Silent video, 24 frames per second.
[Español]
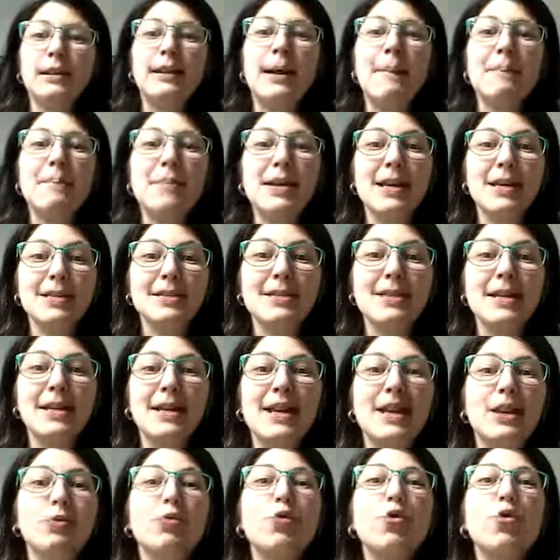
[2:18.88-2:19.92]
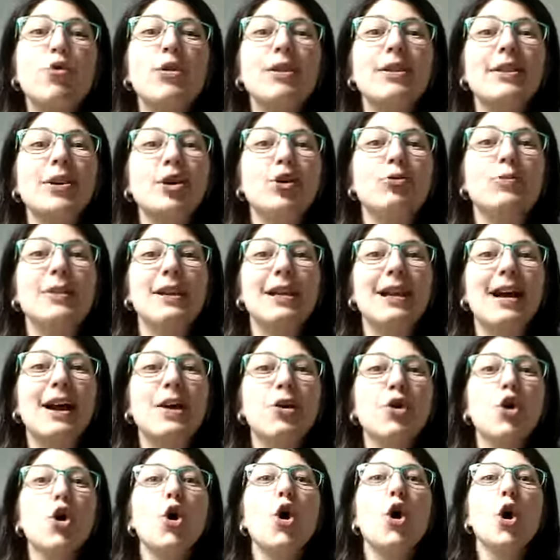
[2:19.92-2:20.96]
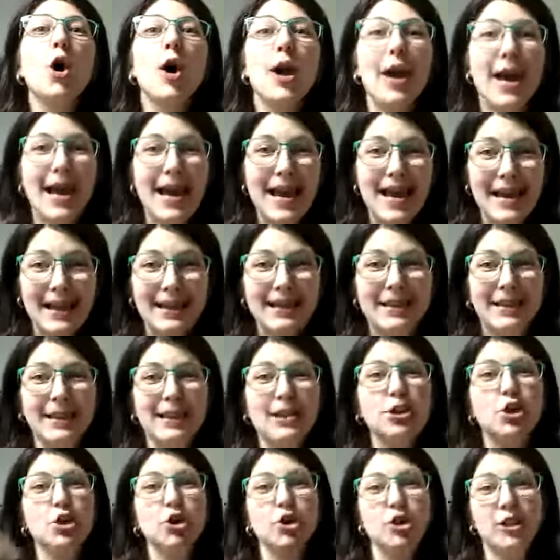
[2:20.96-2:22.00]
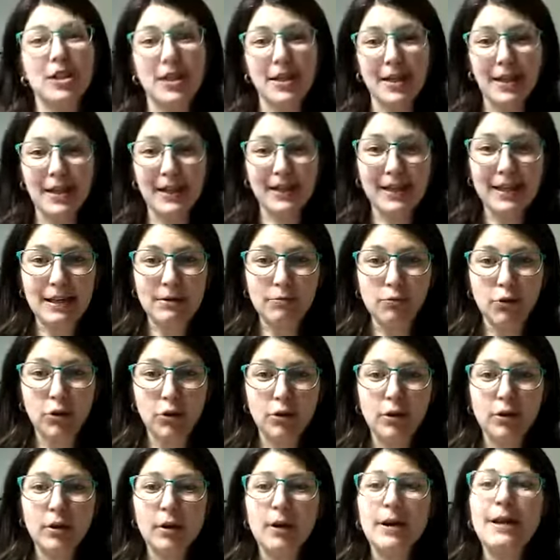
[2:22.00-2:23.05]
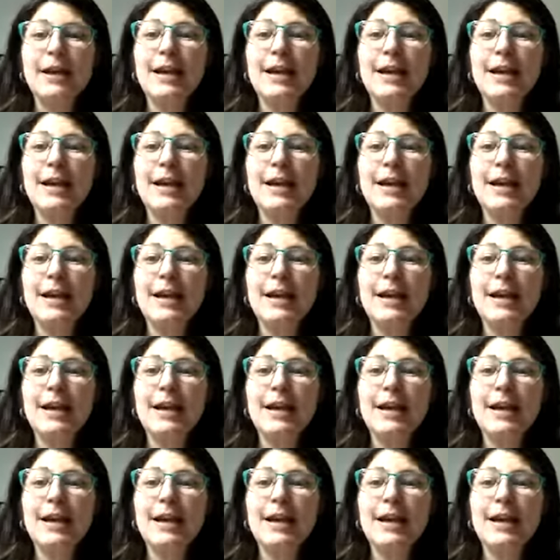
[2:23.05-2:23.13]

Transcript: También se redujo el denominado estrés oxidativo,